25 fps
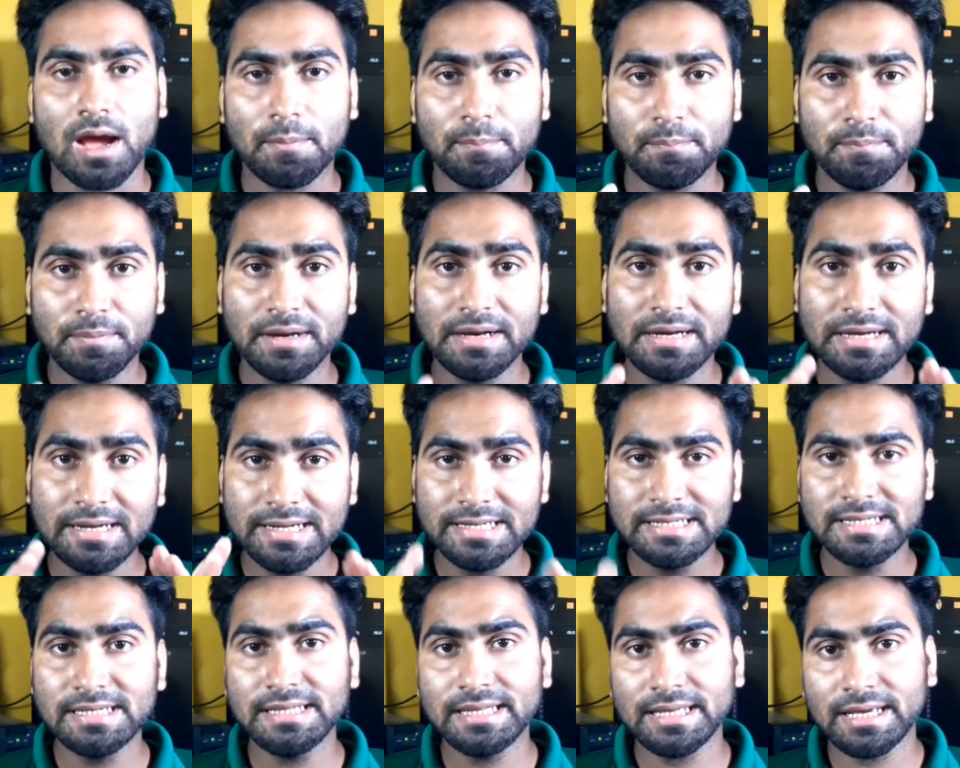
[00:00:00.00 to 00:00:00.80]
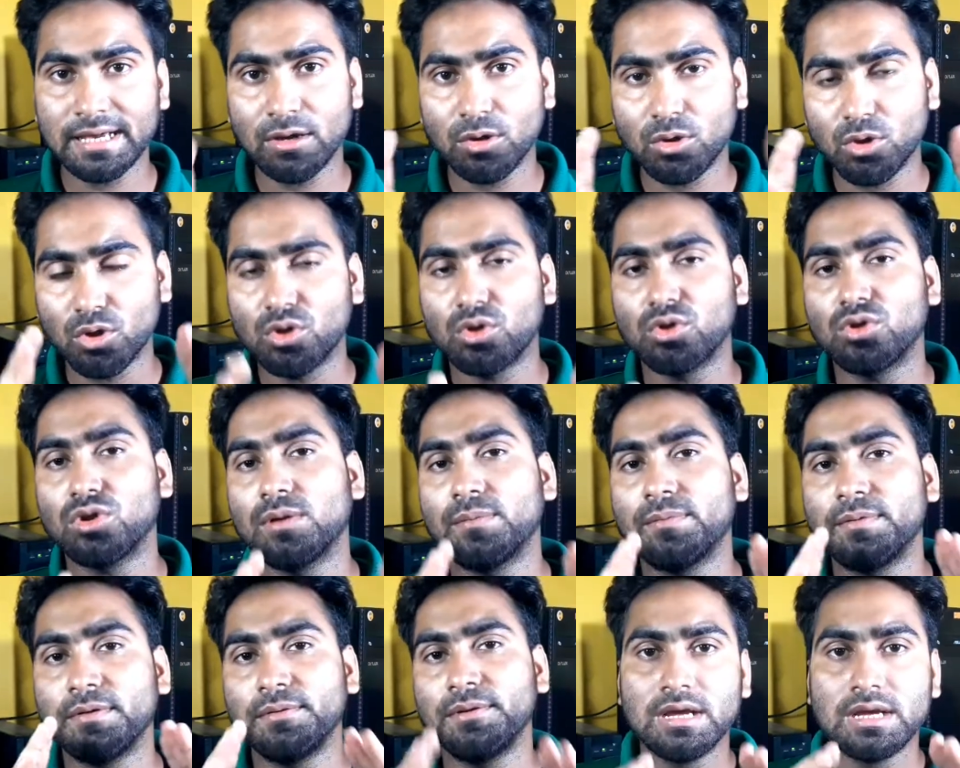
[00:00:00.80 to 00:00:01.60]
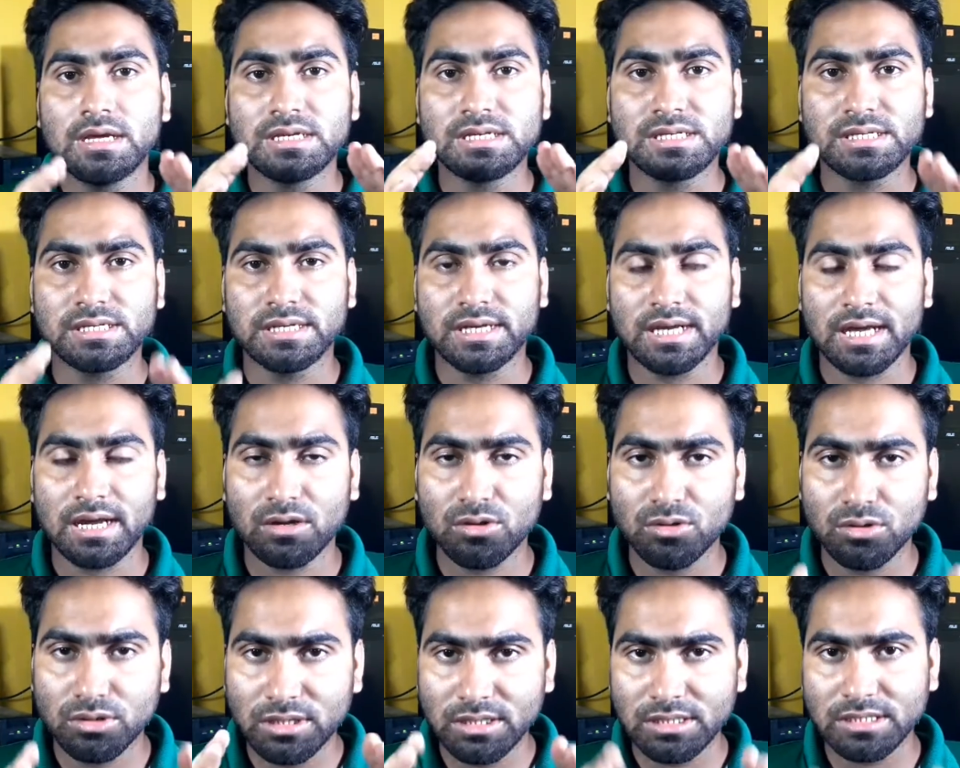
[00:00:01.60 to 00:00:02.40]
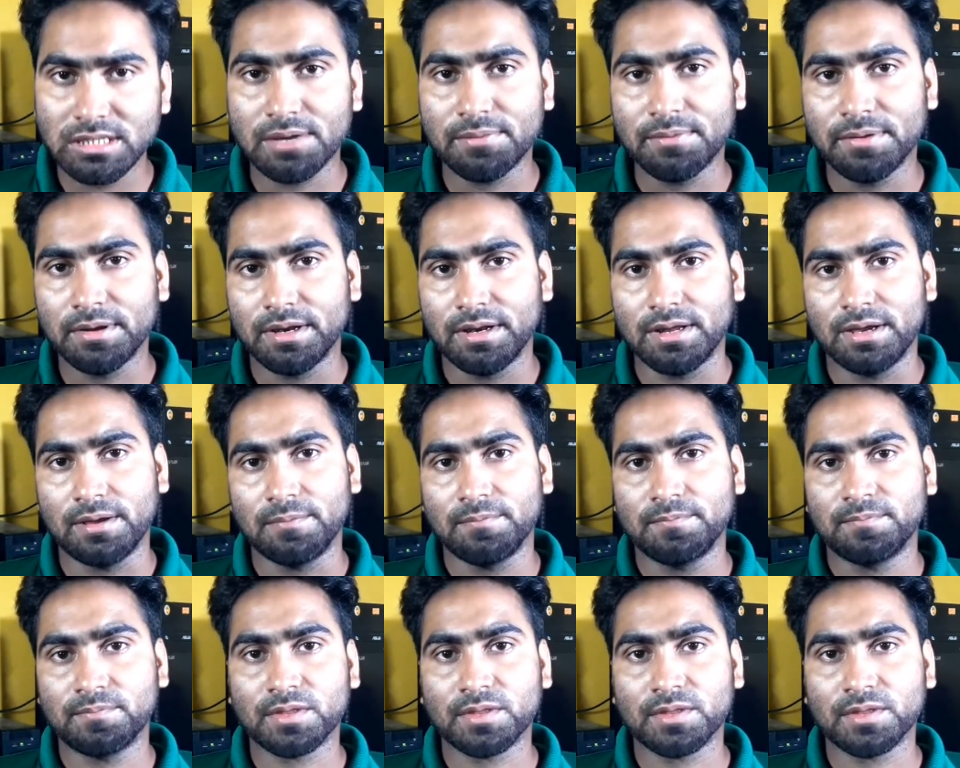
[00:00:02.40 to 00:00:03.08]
আপনি নিজে থেকে কখনো আপনার ভিডিও শেয়ার করতে যাবেন না